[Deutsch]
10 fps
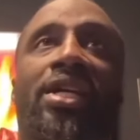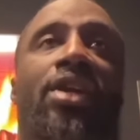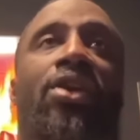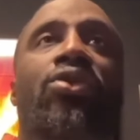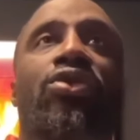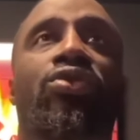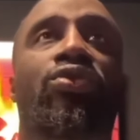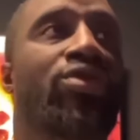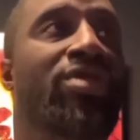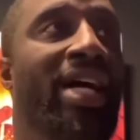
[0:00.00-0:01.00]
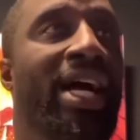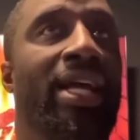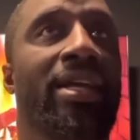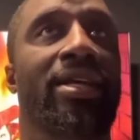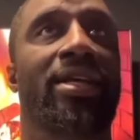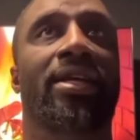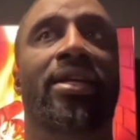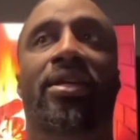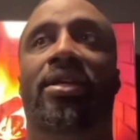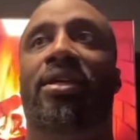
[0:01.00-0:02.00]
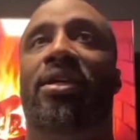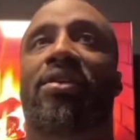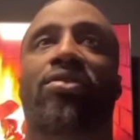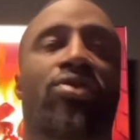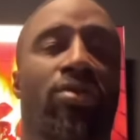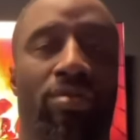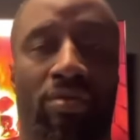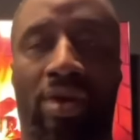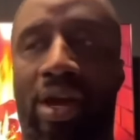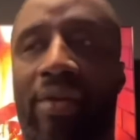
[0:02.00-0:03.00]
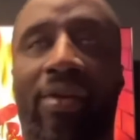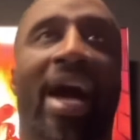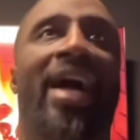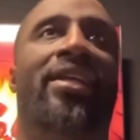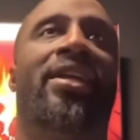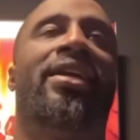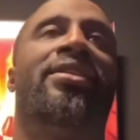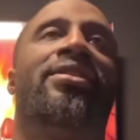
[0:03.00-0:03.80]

Ich kann auch nur zu Roos sagen, so er hatte